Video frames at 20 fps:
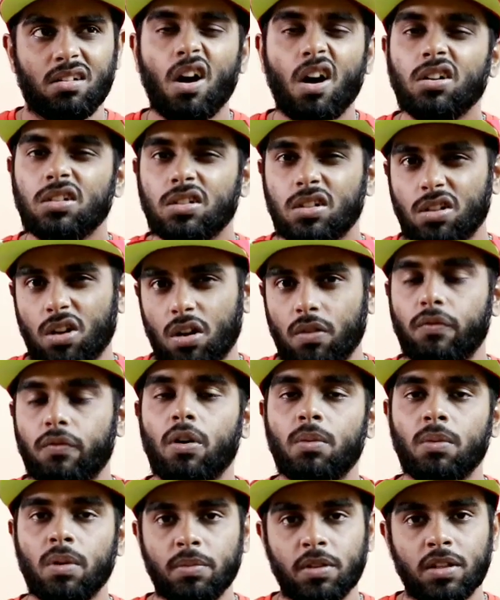நாட்
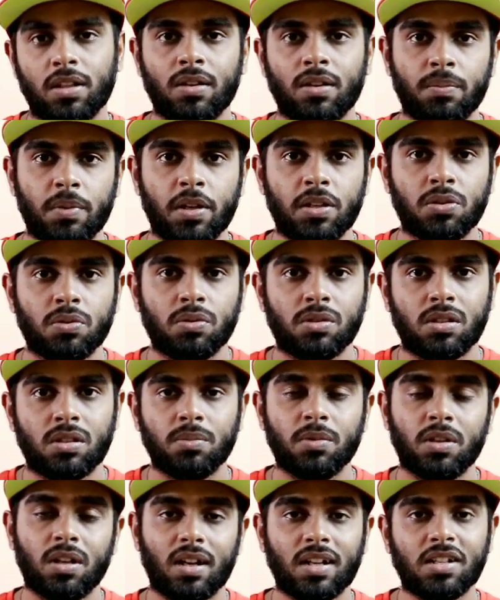கன்ஃபார்ம் அப்படின்னு தான் பேச்சு
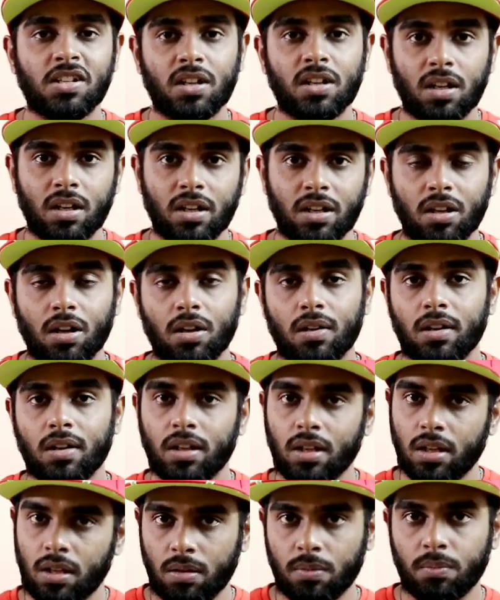வந்துச்சு பட் ராஷிகா கிட்ட
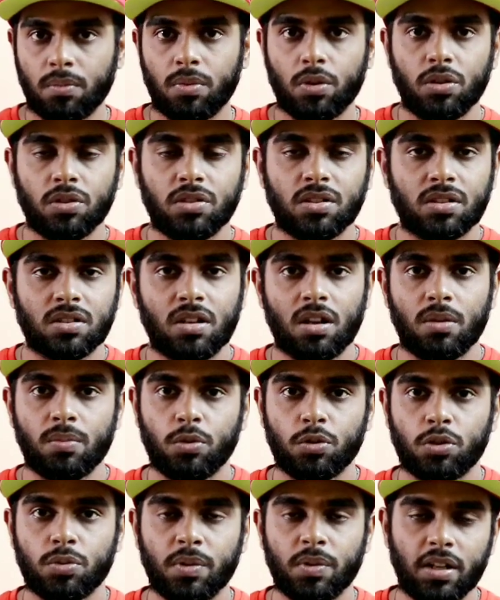ஆல்ரெடி ப்ரொடியூசர்ஸ்லாம்
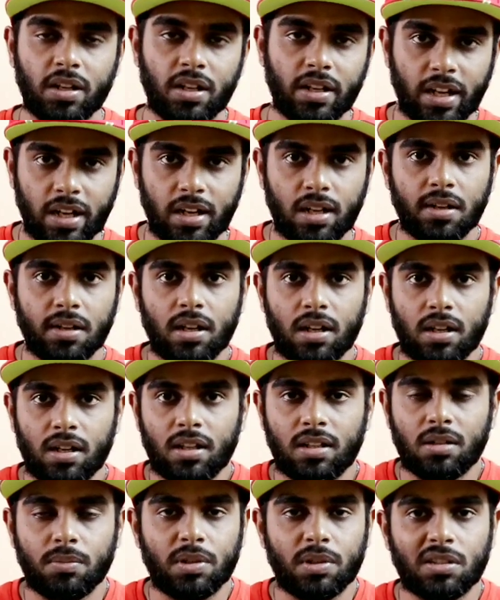அப்ரோச் பண்ணிட்டு
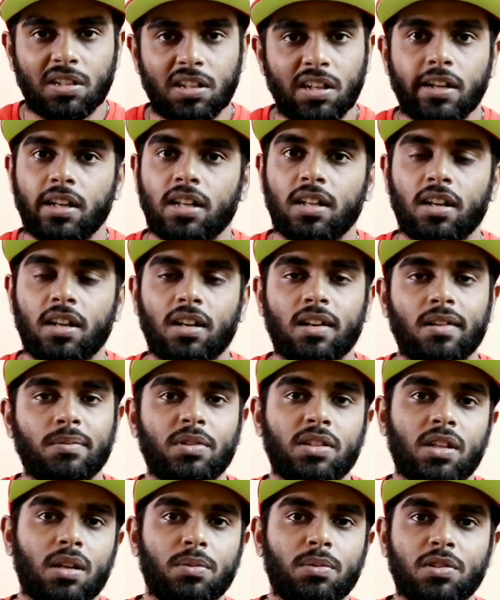கேட்டிருக்காங்களா இந்த படத்தில் நடிக்கிறீங்களா
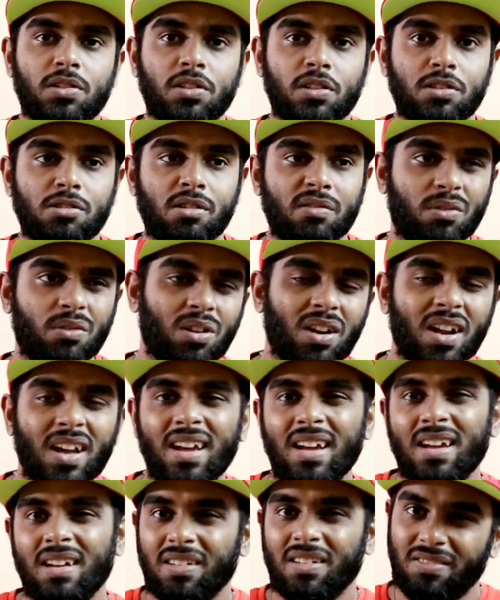அப்படி தளபதி சிக்ஸ்டி ஃபோர்
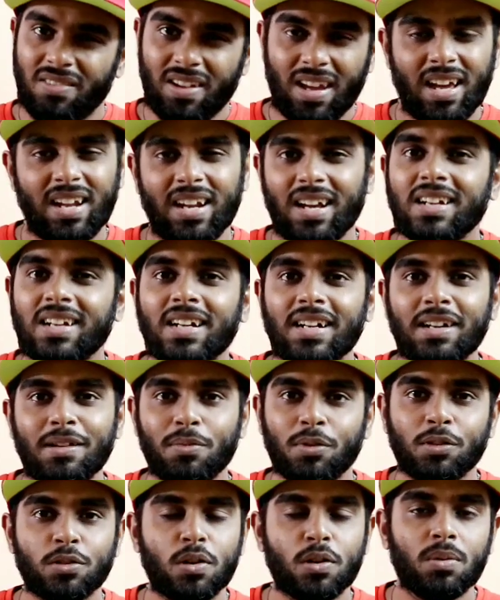வேணான்னு
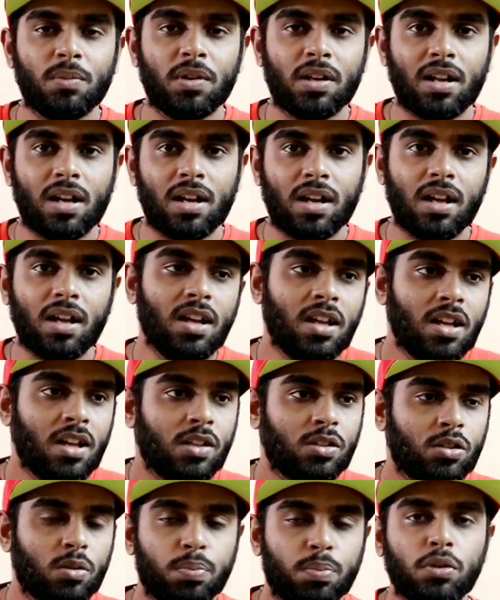கண்டிப்பாக சொல்ல மாட்டாங்க
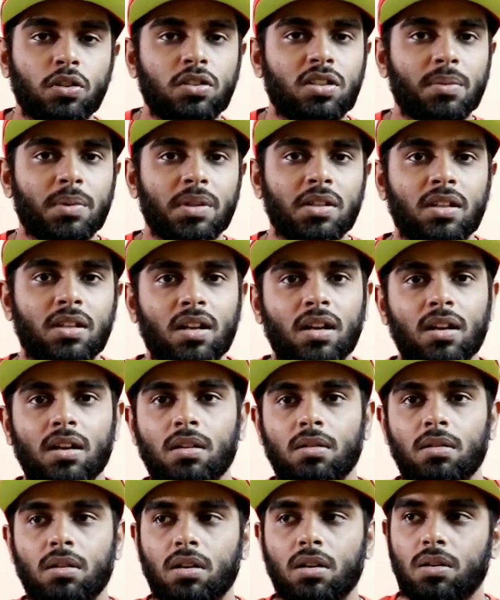ஸோ புதுசாக பார்த்தீங்கன்னா
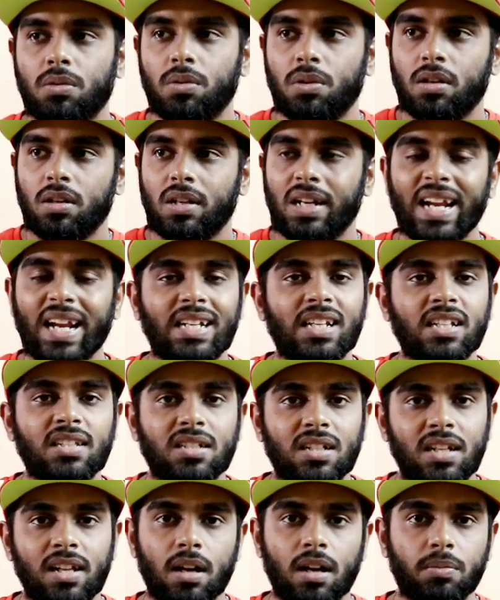ஒரு
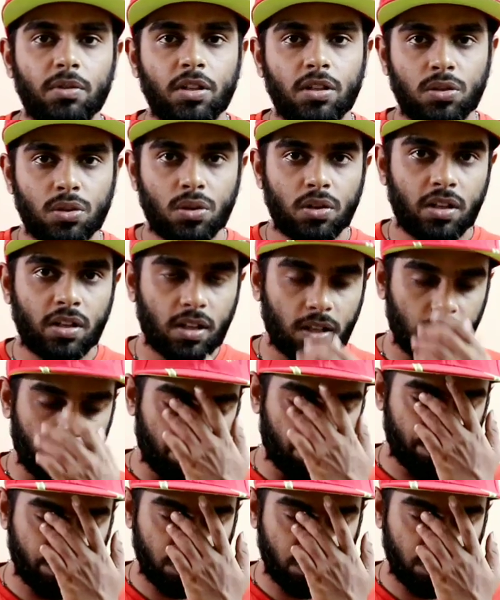லேட்டஸ்ட்லி அப்படின்னு சொல்லிட்டு